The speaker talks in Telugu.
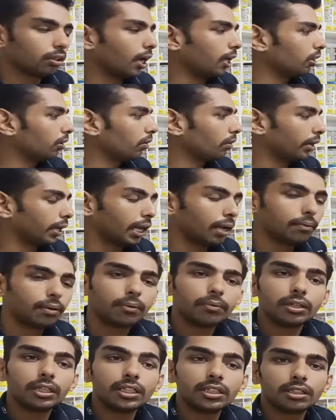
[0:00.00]
దానిలో
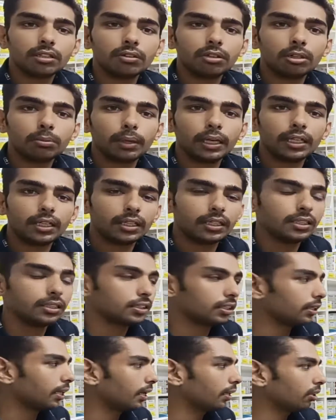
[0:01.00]
ఏమేమి డీ సెవెంటీ ఫైవ్
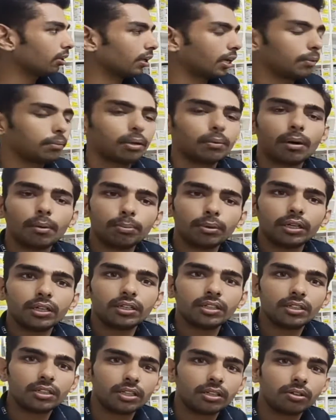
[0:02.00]
ఇంచి దానిలో ఏమేమి అప్డేట్
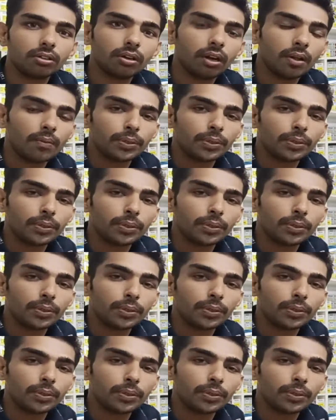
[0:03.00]
చేశారు